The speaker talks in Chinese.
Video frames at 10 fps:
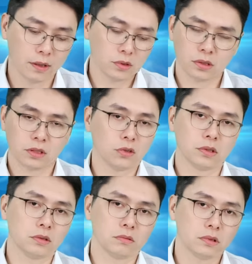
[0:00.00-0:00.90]
所以这个都
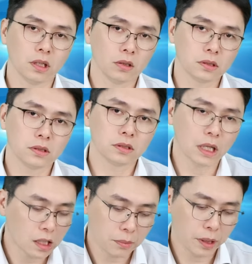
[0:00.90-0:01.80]
是郑老师
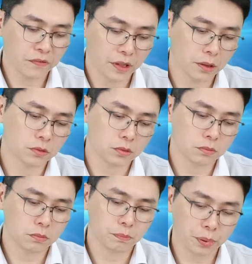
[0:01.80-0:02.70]
上个礼拜非常
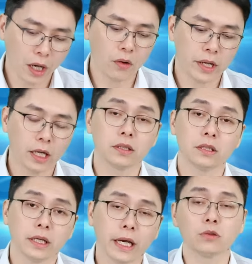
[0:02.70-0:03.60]
漂亮
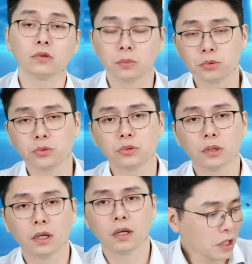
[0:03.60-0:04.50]
的 AI 股的布局
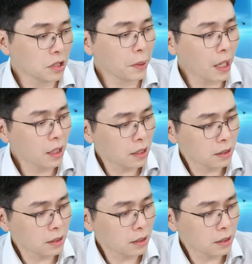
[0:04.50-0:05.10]
啊。小银邦，